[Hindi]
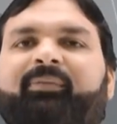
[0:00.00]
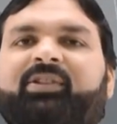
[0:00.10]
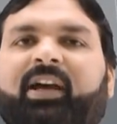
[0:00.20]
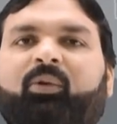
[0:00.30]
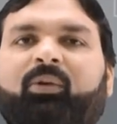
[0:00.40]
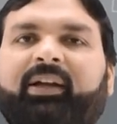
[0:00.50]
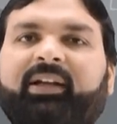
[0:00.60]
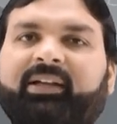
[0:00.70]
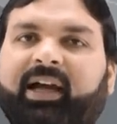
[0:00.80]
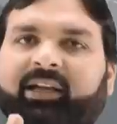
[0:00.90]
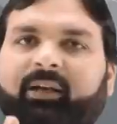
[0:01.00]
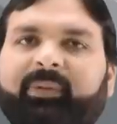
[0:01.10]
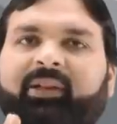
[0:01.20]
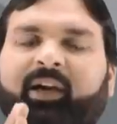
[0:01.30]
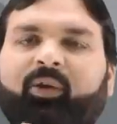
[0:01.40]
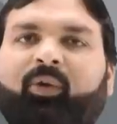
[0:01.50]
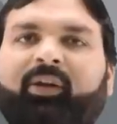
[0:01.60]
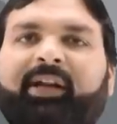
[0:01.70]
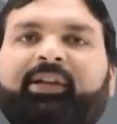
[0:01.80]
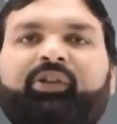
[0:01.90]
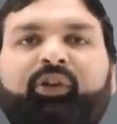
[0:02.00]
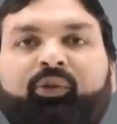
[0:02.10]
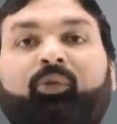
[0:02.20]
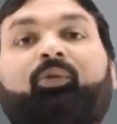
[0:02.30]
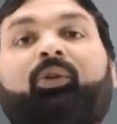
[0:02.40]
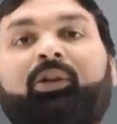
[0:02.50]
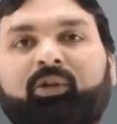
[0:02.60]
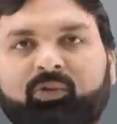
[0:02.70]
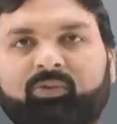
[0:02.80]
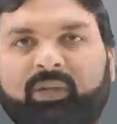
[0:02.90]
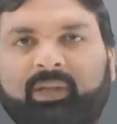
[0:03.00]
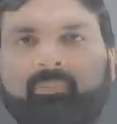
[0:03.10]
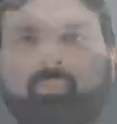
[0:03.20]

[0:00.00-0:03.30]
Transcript: विचार होगा कि टारगेट विद आलोक ऑनलाइन इंस्टीट्यूट को ही क्यों चुने